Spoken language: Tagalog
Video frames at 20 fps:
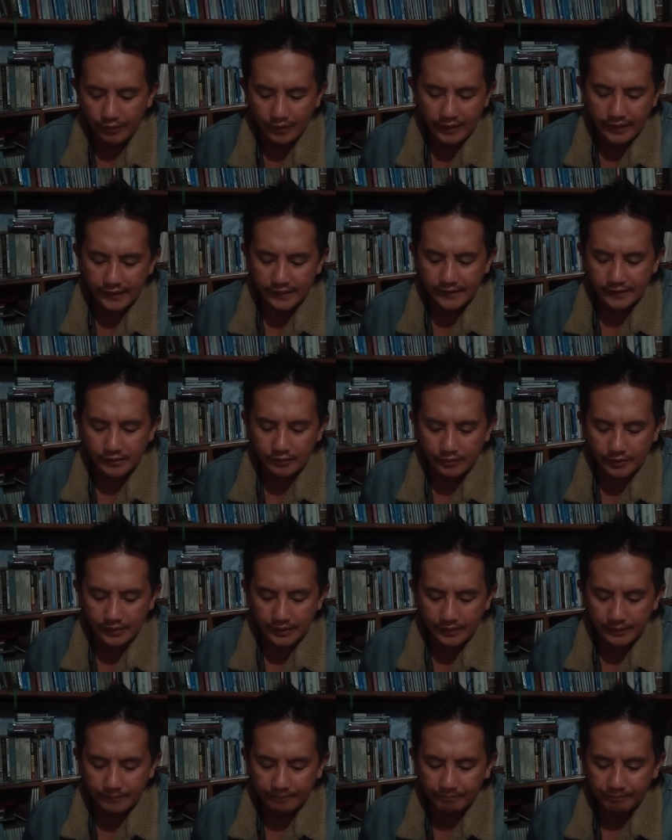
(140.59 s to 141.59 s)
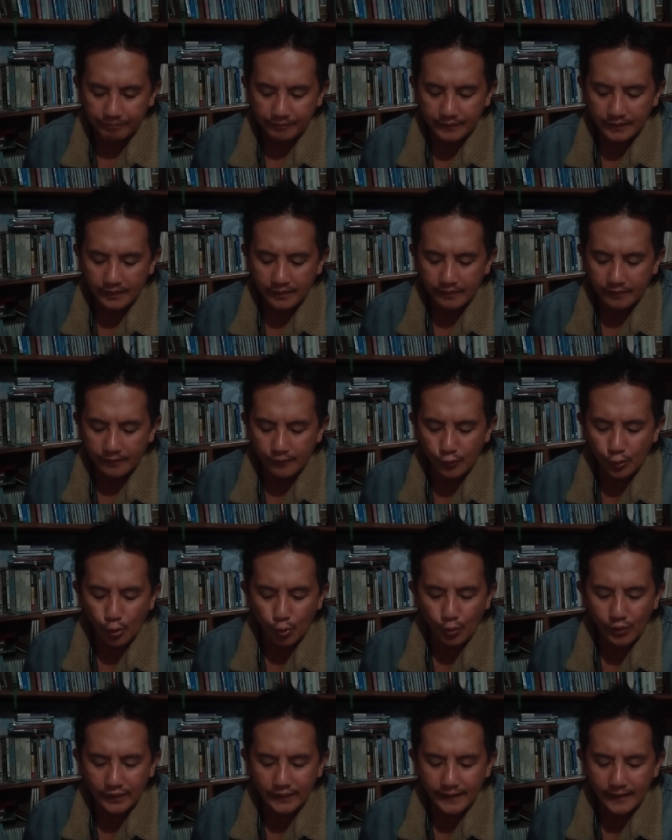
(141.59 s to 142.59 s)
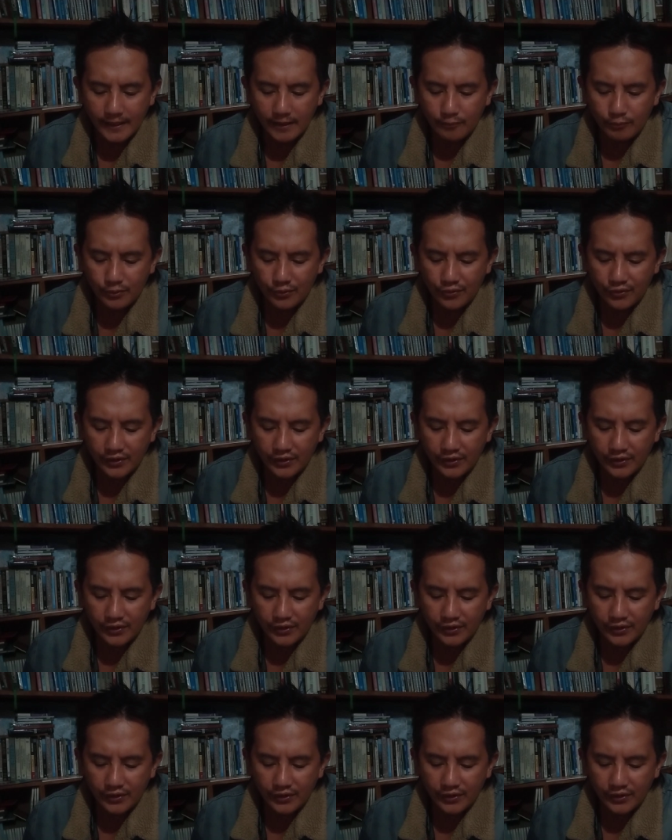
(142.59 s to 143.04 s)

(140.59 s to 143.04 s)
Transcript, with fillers: Kunan na dito eh, For whatever